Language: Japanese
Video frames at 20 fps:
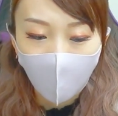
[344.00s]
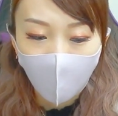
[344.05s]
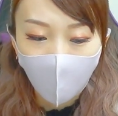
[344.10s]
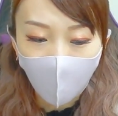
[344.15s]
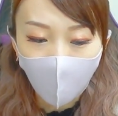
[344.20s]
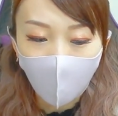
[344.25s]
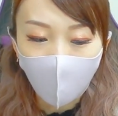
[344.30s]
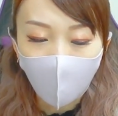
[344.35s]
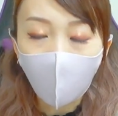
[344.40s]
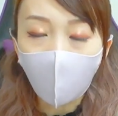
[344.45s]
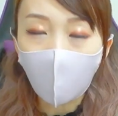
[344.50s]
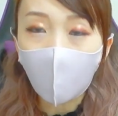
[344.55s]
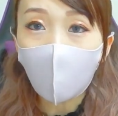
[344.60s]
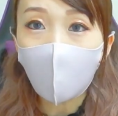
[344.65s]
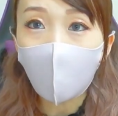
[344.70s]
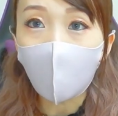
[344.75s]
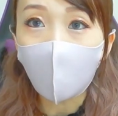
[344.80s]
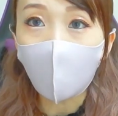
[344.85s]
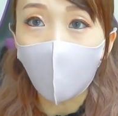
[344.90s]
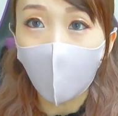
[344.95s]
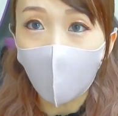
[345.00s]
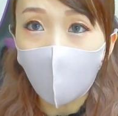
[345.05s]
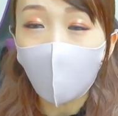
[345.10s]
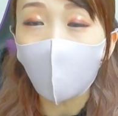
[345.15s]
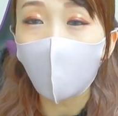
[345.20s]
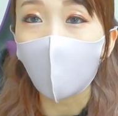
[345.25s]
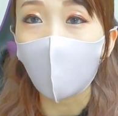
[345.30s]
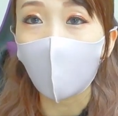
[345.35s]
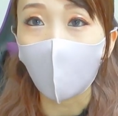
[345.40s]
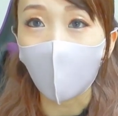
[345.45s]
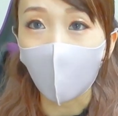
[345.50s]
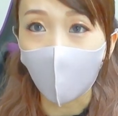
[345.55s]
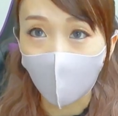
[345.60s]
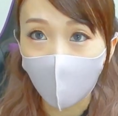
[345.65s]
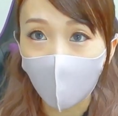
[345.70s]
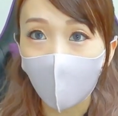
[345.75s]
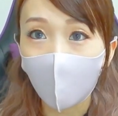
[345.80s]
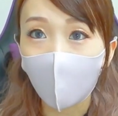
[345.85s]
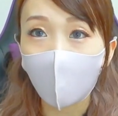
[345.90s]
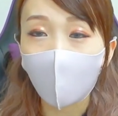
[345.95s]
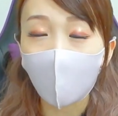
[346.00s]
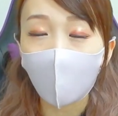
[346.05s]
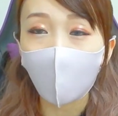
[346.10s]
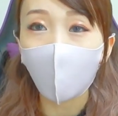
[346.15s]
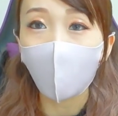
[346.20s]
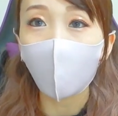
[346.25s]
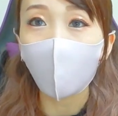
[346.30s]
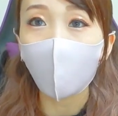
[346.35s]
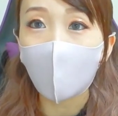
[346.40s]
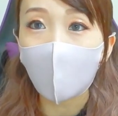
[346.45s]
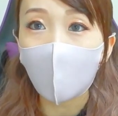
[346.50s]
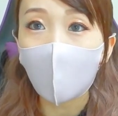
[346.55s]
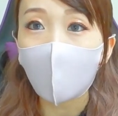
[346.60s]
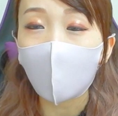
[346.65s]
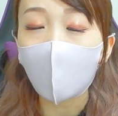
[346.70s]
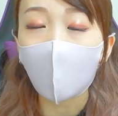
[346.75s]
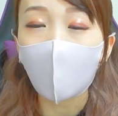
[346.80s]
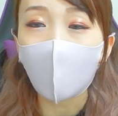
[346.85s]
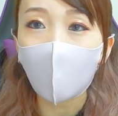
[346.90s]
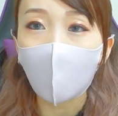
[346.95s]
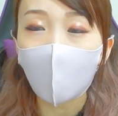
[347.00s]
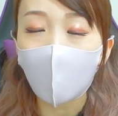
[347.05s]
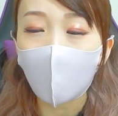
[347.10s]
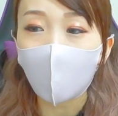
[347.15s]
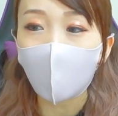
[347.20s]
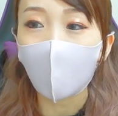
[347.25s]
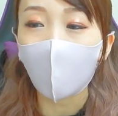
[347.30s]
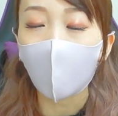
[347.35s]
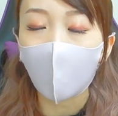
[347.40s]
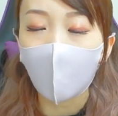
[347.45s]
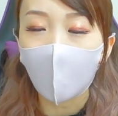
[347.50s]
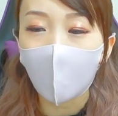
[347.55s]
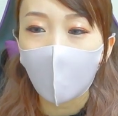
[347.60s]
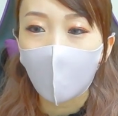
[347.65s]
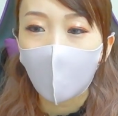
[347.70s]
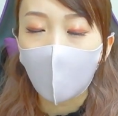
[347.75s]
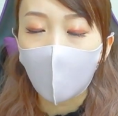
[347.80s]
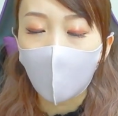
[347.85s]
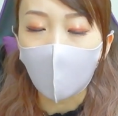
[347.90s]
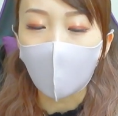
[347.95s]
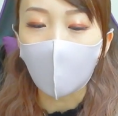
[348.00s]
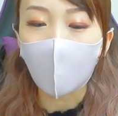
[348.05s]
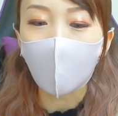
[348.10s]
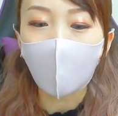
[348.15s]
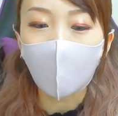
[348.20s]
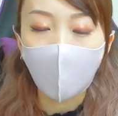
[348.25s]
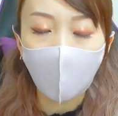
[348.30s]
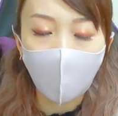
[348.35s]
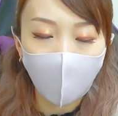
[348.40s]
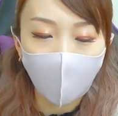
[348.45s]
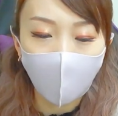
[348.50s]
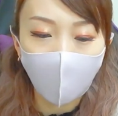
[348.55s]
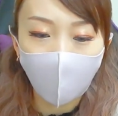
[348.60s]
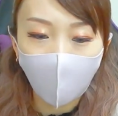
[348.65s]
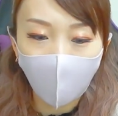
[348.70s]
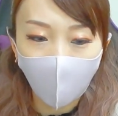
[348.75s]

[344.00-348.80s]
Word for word: ねえ、そうな、なるんだったらさ、仕事はさ、じゃあ行かなくていけないから、